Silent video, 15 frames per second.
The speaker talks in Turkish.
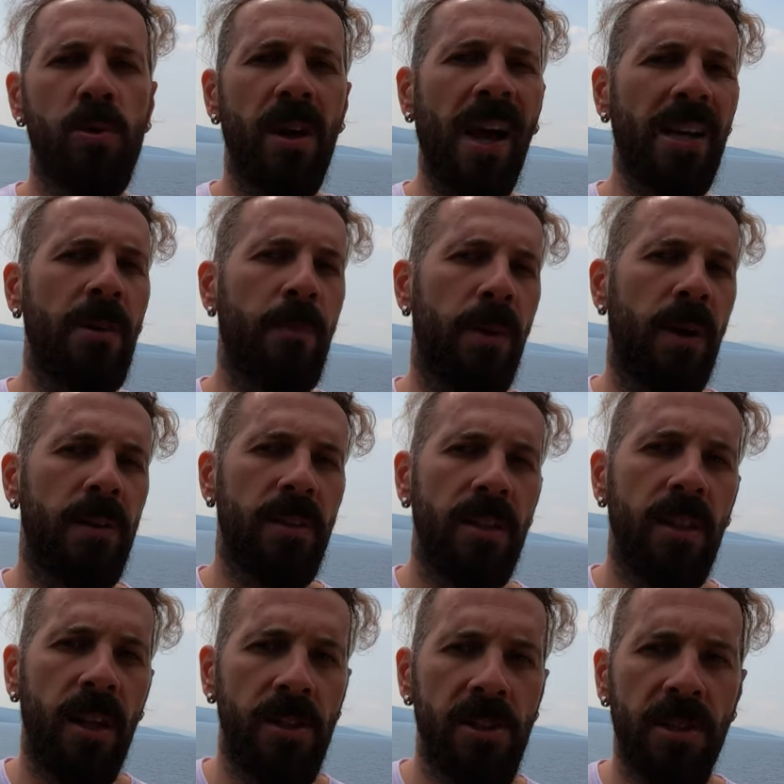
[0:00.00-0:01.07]
yaygın batıl
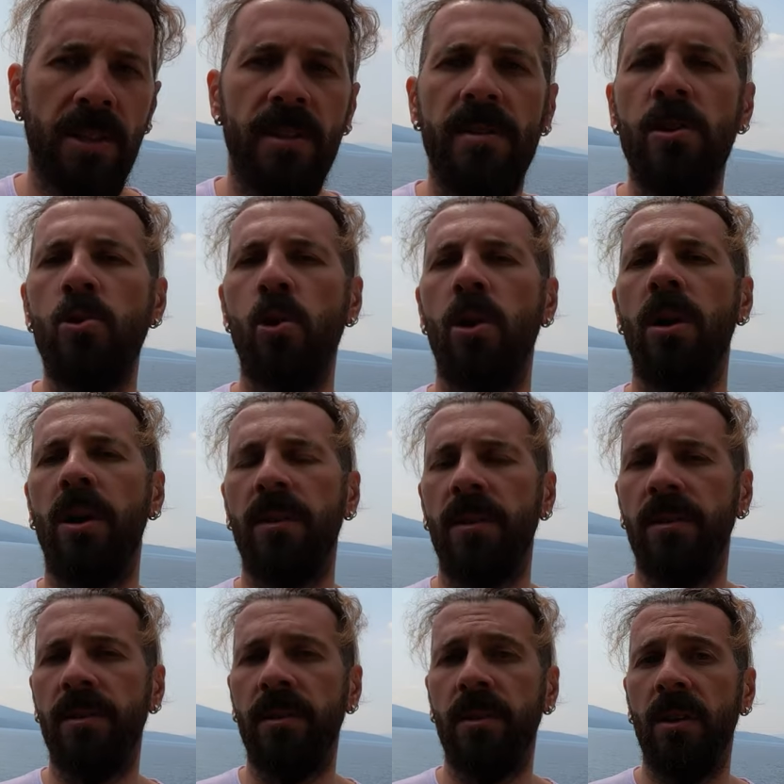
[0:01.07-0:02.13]
inançları ise şöyle
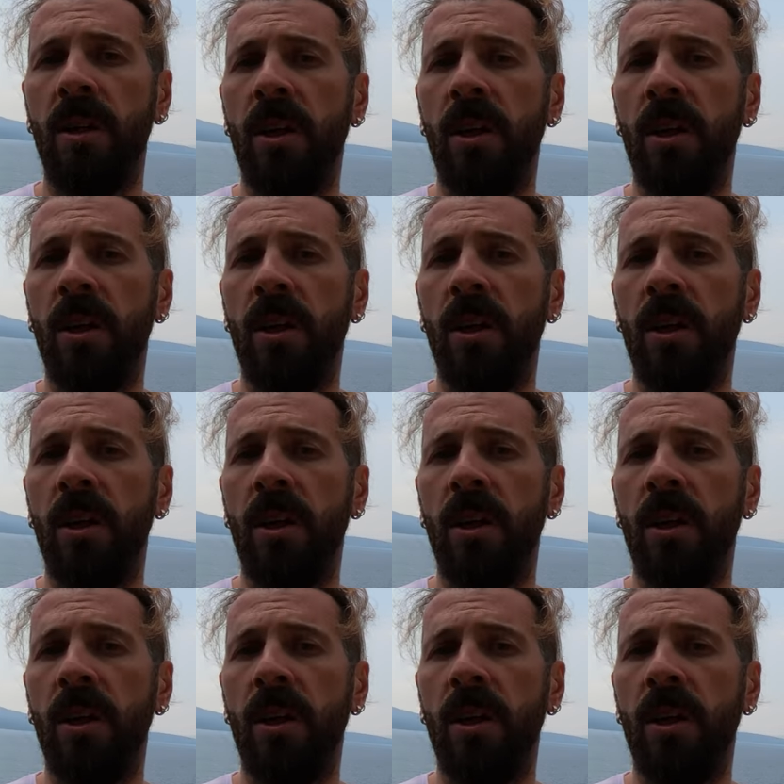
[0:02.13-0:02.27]
anlatır.